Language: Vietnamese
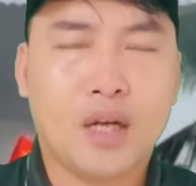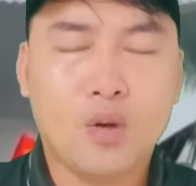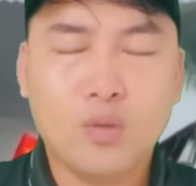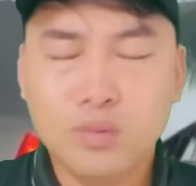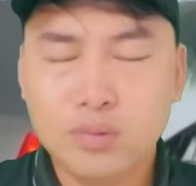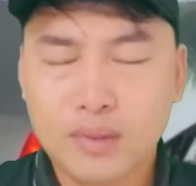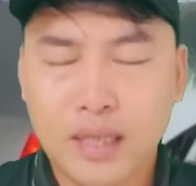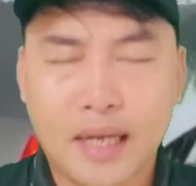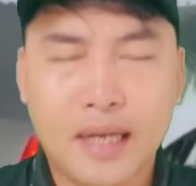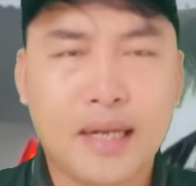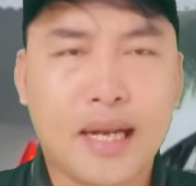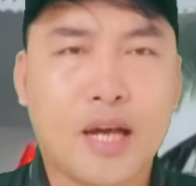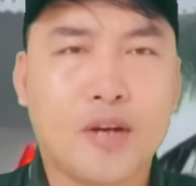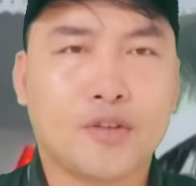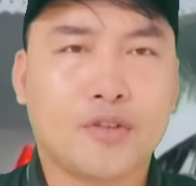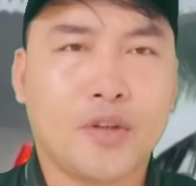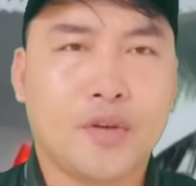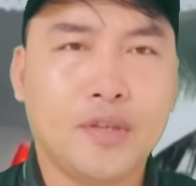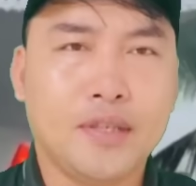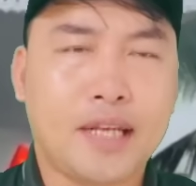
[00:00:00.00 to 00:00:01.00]
không thể
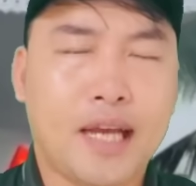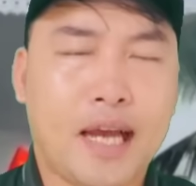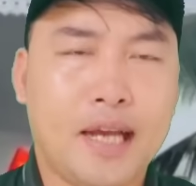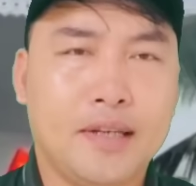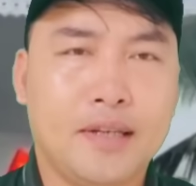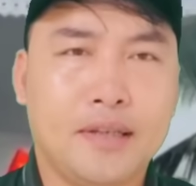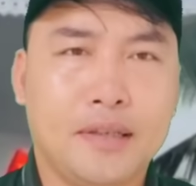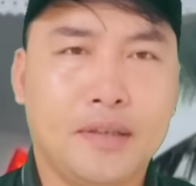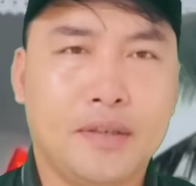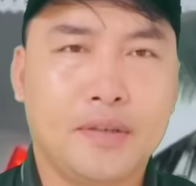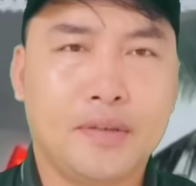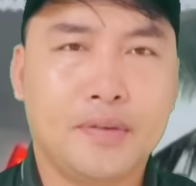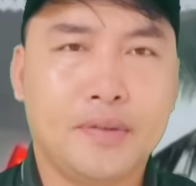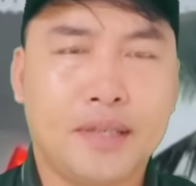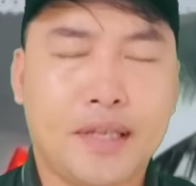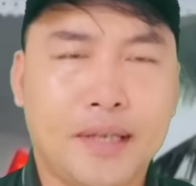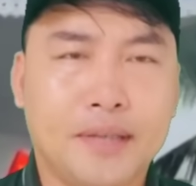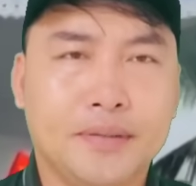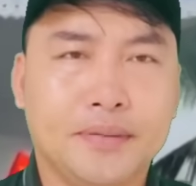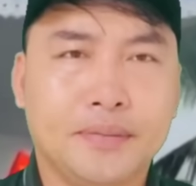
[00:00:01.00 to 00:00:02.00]
nào chối cãi được của chú
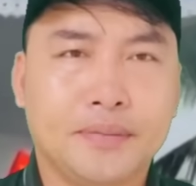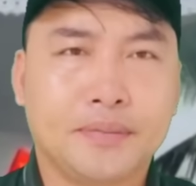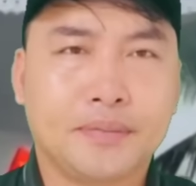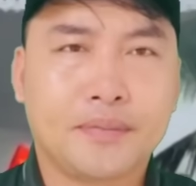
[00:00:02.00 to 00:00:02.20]
anh chị